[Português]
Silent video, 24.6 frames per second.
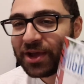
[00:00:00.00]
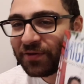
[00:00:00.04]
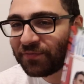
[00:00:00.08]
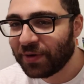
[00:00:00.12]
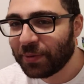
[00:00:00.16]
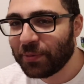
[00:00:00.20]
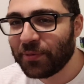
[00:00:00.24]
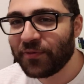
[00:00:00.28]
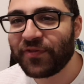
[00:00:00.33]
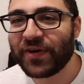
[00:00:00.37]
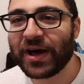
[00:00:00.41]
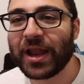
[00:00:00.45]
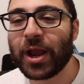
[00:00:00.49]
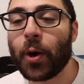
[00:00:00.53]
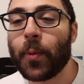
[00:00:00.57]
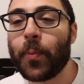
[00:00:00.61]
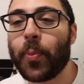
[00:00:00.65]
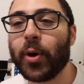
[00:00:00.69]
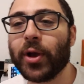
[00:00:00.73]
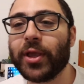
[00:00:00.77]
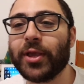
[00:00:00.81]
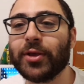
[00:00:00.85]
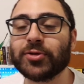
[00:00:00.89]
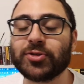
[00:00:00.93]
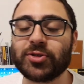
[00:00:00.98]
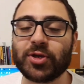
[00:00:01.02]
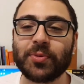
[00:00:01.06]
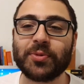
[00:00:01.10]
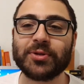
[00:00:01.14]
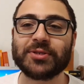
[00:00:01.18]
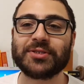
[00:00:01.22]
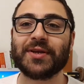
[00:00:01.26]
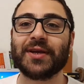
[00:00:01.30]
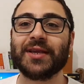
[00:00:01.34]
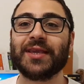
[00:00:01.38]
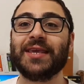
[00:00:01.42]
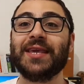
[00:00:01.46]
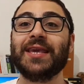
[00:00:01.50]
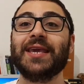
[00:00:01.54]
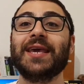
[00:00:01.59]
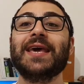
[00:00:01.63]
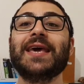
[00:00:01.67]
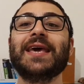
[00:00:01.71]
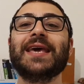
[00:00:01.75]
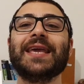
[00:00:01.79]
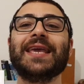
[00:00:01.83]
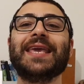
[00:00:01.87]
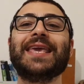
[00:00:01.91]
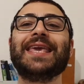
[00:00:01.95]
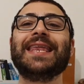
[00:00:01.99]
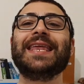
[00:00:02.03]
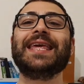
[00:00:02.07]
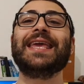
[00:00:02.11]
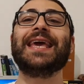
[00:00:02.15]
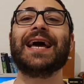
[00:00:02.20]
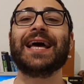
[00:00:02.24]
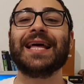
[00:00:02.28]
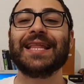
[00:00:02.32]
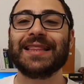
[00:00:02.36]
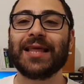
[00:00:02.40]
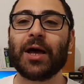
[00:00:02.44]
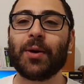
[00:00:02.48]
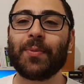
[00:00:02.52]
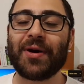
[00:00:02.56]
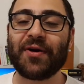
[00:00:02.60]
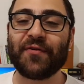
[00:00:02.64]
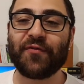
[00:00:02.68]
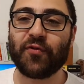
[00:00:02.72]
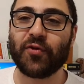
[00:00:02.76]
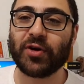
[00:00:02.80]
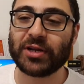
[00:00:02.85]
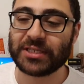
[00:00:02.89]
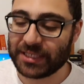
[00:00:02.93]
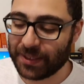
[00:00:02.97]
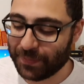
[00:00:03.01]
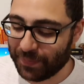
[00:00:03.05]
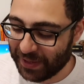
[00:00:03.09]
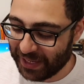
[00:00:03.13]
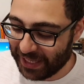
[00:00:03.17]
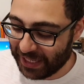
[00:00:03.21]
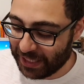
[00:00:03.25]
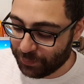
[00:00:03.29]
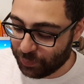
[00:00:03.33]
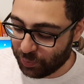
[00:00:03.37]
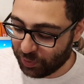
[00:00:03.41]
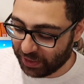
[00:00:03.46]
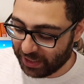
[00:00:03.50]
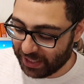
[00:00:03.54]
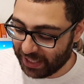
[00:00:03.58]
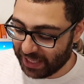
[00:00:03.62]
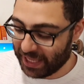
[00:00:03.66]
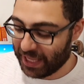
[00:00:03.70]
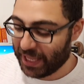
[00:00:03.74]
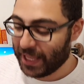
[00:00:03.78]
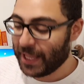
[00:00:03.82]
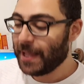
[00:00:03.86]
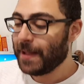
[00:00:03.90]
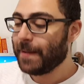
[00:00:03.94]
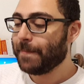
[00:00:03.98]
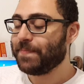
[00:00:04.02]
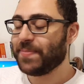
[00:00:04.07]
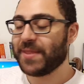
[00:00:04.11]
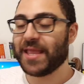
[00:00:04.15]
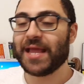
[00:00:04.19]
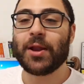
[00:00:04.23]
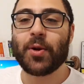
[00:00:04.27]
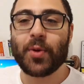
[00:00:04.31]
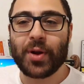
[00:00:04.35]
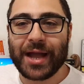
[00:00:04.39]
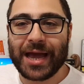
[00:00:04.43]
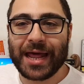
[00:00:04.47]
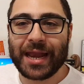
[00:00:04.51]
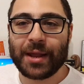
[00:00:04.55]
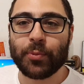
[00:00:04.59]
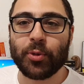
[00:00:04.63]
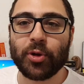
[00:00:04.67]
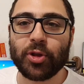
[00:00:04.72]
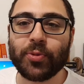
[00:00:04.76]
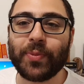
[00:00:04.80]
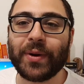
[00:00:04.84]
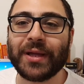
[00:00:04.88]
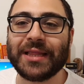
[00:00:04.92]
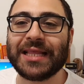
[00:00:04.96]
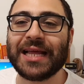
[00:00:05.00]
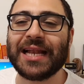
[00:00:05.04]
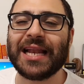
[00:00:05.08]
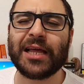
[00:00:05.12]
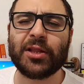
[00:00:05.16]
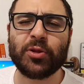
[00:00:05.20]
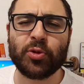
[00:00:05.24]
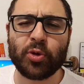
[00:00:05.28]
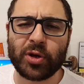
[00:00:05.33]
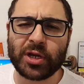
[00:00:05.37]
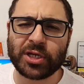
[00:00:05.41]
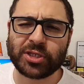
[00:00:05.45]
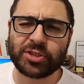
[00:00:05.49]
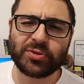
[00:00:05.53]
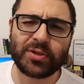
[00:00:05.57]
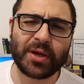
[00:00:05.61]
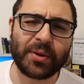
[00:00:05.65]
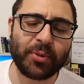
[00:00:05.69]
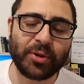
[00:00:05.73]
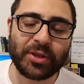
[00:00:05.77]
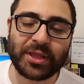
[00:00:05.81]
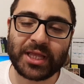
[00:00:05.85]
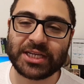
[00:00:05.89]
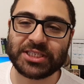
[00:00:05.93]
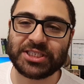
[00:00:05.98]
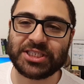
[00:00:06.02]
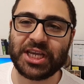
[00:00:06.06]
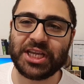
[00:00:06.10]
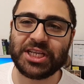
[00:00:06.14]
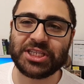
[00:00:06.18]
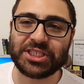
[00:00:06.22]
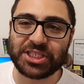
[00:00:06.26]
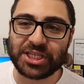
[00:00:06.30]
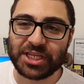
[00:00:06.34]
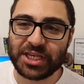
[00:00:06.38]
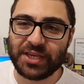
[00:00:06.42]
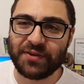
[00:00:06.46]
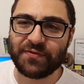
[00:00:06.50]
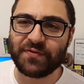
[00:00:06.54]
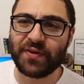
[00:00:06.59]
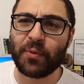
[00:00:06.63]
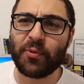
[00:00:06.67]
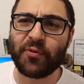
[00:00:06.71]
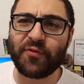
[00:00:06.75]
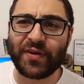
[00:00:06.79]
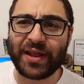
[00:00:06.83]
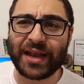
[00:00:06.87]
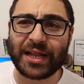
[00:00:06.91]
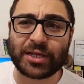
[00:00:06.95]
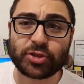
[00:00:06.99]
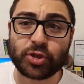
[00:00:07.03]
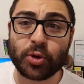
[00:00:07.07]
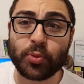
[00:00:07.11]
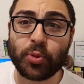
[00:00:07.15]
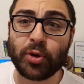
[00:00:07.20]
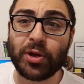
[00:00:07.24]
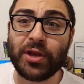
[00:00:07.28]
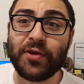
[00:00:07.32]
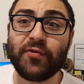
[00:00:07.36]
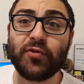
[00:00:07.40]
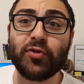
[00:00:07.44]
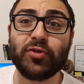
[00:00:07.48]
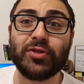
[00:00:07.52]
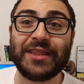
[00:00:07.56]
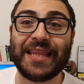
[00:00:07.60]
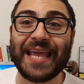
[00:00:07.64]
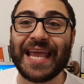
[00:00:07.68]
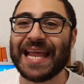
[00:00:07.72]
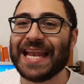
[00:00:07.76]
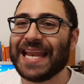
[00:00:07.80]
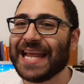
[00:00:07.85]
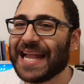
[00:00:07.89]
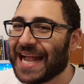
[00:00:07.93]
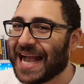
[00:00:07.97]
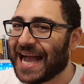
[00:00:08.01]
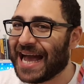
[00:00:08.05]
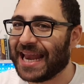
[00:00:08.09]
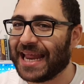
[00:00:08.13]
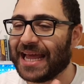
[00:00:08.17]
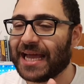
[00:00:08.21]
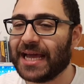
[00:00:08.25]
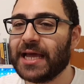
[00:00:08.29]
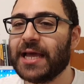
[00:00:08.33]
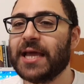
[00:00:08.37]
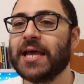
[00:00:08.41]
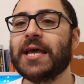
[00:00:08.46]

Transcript: Vamos falar um pouquinho sobre isso aqui. Queria dar uma força para ele, porque ele é um cara muito batalhador, ajuda muita gente. E vamos falar sobre o livro dele, cara.